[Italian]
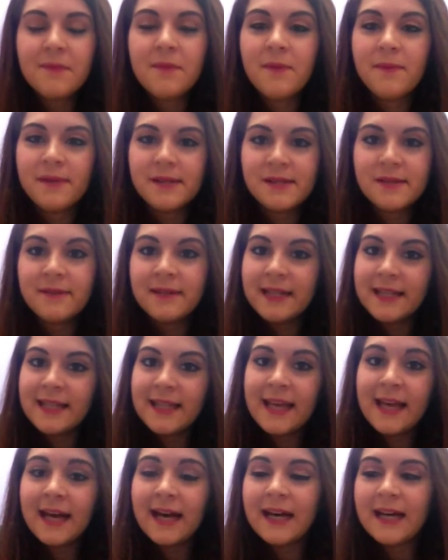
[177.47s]
mi piaceva
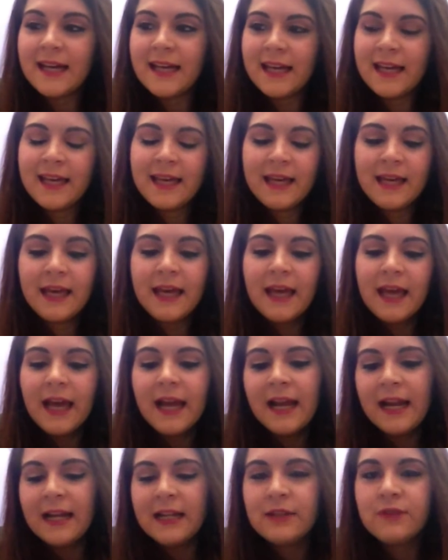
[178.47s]
l'idea e
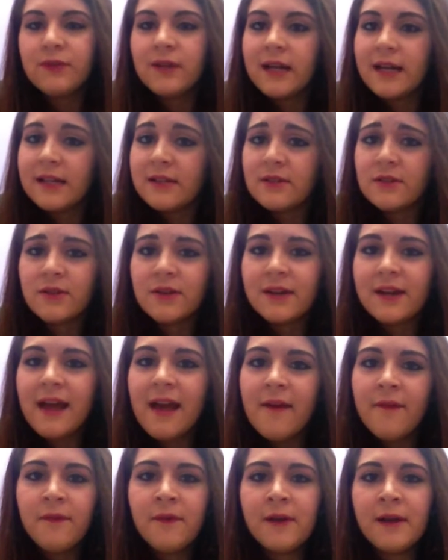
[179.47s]
la lettura è
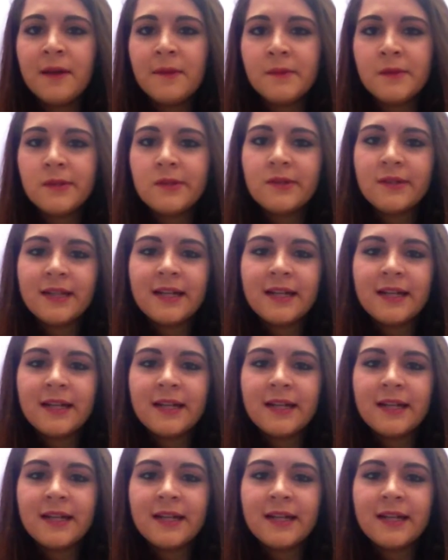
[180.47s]
scorrevole, molto